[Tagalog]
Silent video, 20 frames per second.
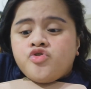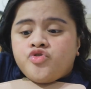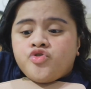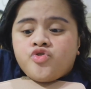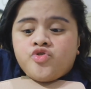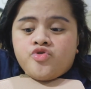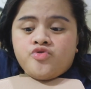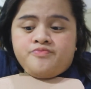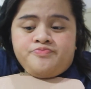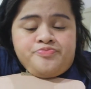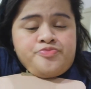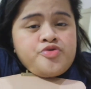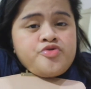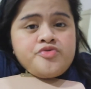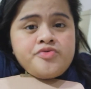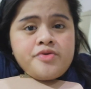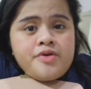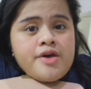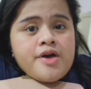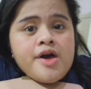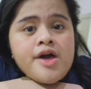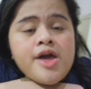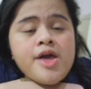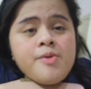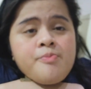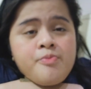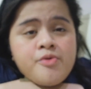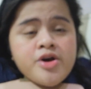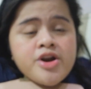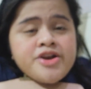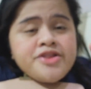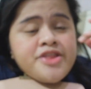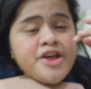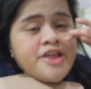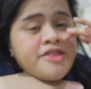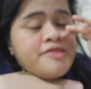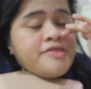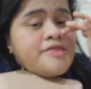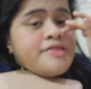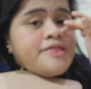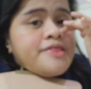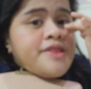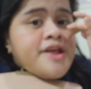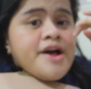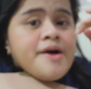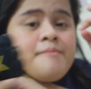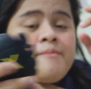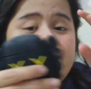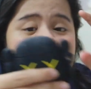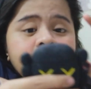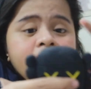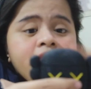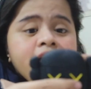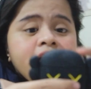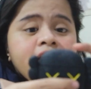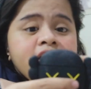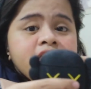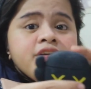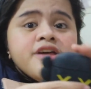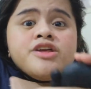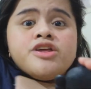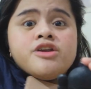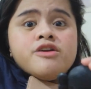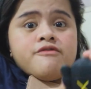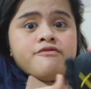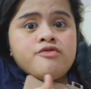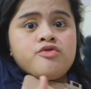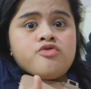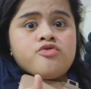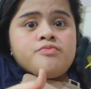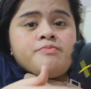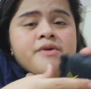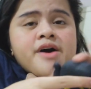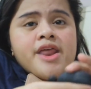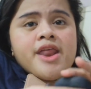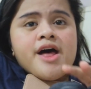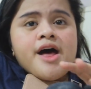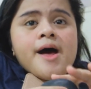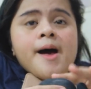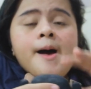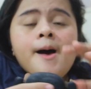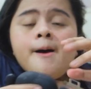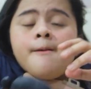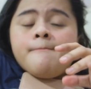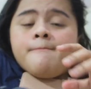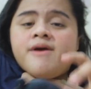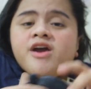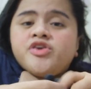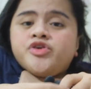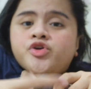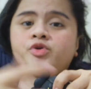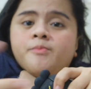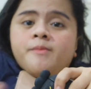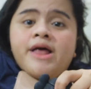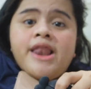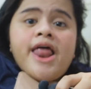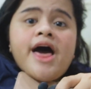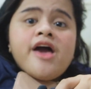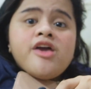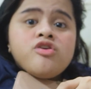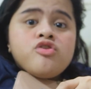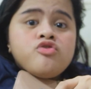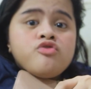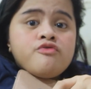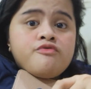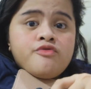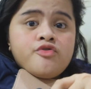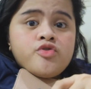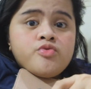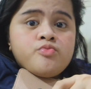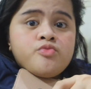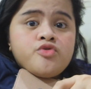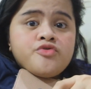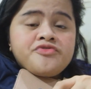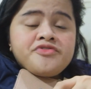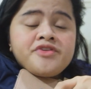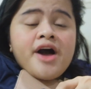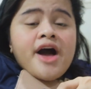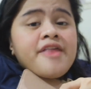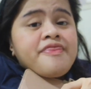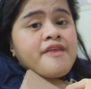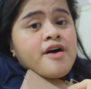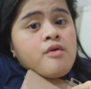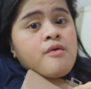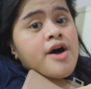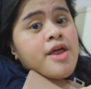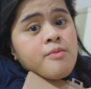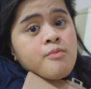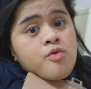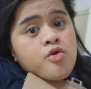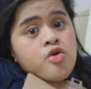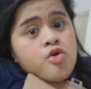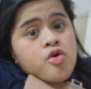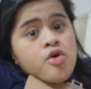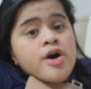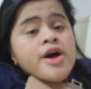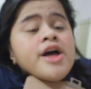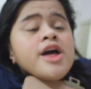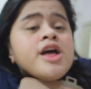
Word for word: So, important na maglagay ng earphone para medyo malayo yung phone mo sa katawan mo.